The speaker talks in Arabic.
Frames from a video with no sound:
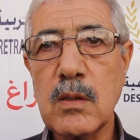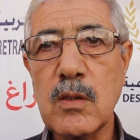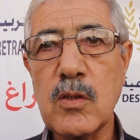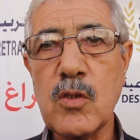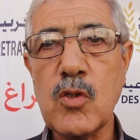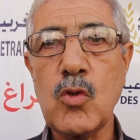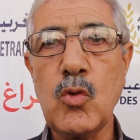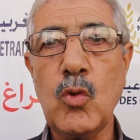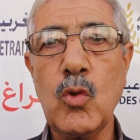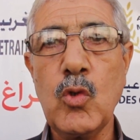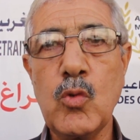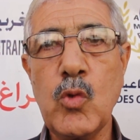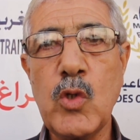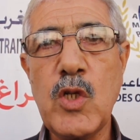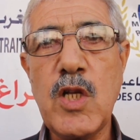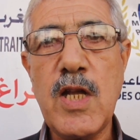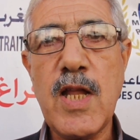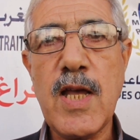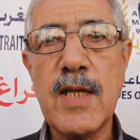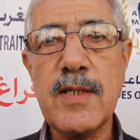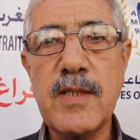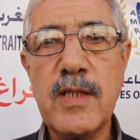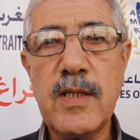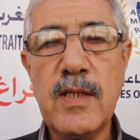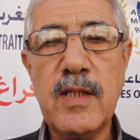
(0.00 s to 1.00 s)

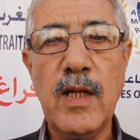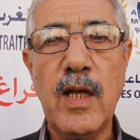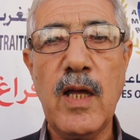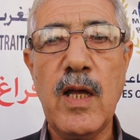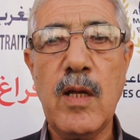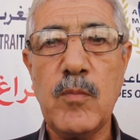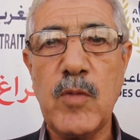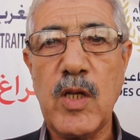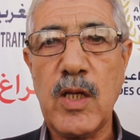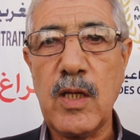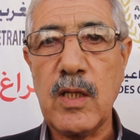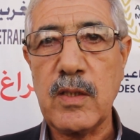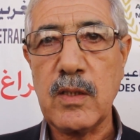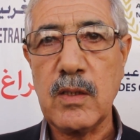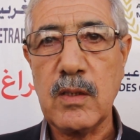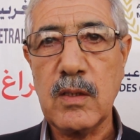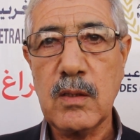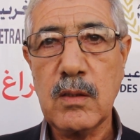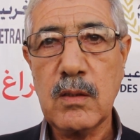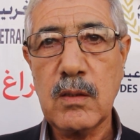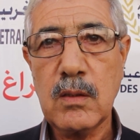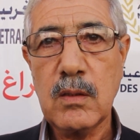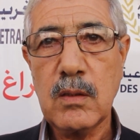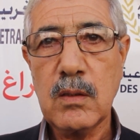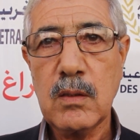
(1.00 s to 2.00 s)
39 عام هادي
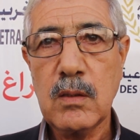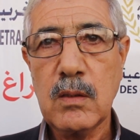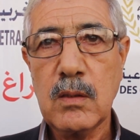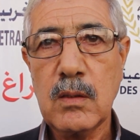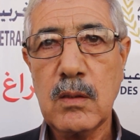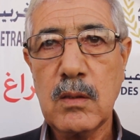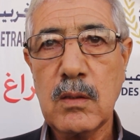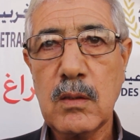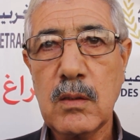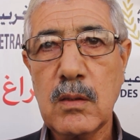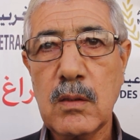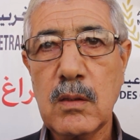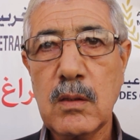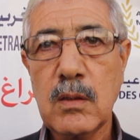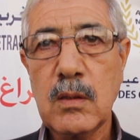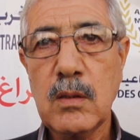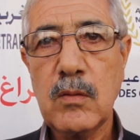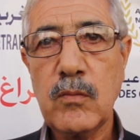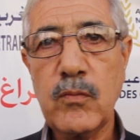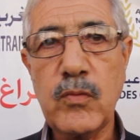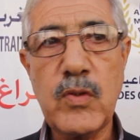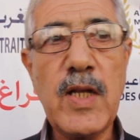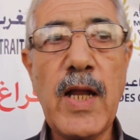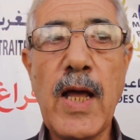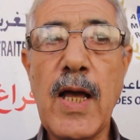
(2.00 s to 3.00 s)

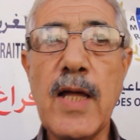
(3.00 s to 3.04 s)
فين